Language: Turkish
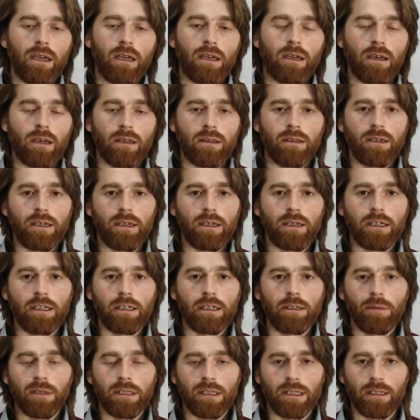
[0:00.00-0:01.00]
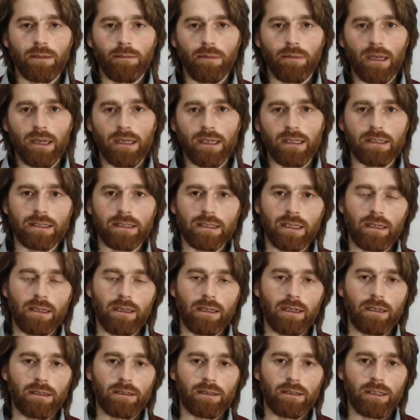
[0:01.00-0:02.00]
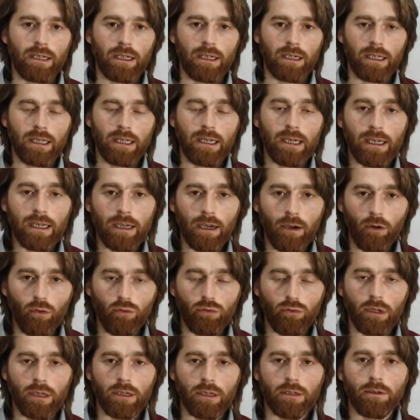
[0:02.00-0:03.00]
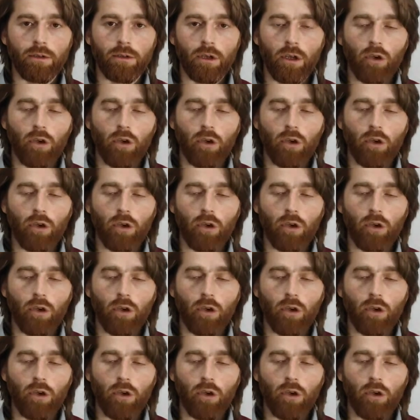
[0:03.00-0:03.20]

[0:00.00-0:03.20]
kadrini kıymetini bilen insanlardır. Yani illa onları